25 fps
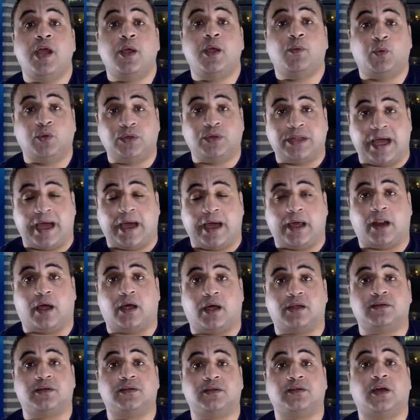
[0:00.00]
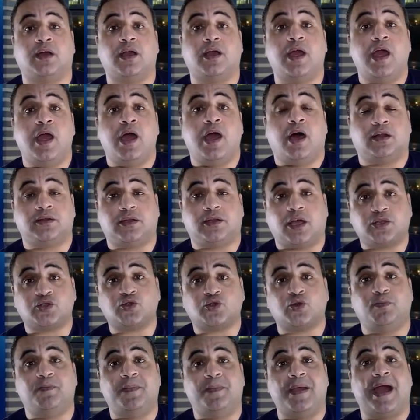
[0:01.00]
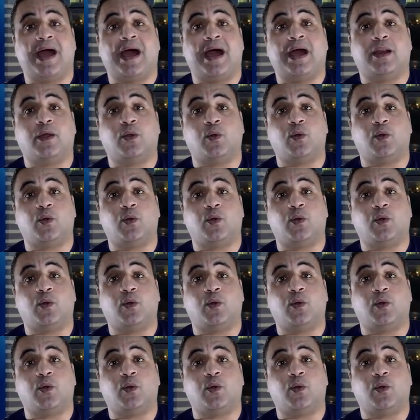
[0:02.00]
متاحه لحضرتك هتحصل بيها على